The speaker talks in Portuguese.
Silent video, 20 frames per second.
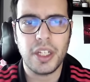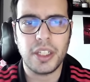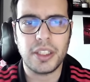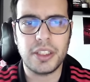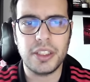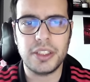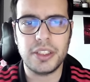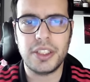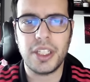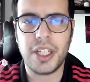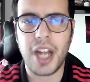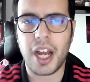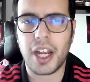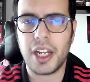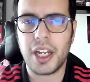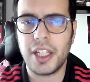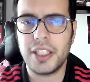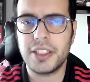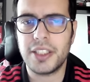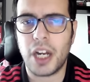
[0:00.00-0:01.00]
que se irá
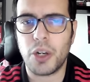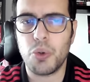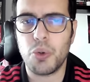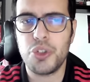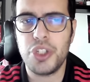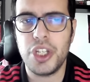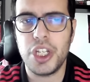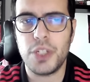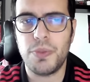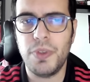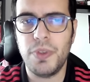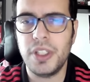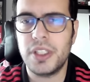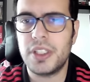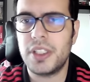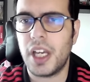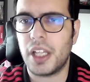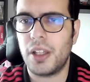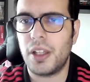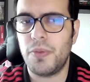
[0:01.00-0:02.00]
realizar nos dias
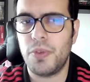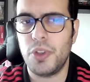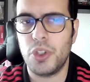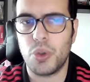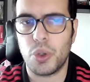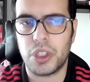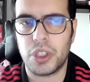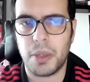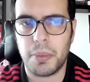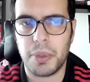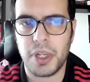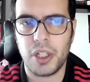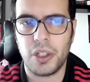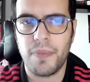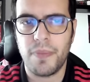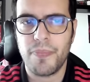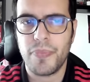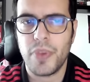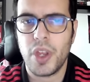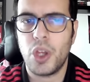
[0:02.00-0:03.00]
27 e 28 de abril
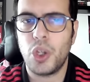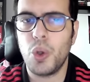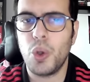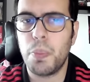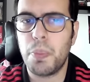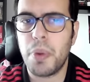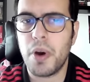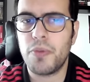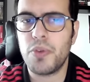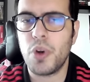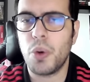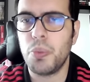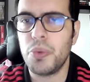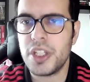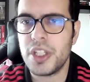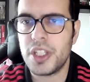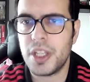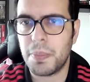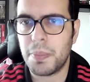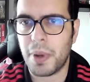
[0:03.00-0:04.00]
no Pavilhão
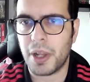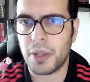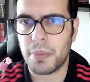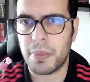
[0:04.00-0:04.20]
Municipal de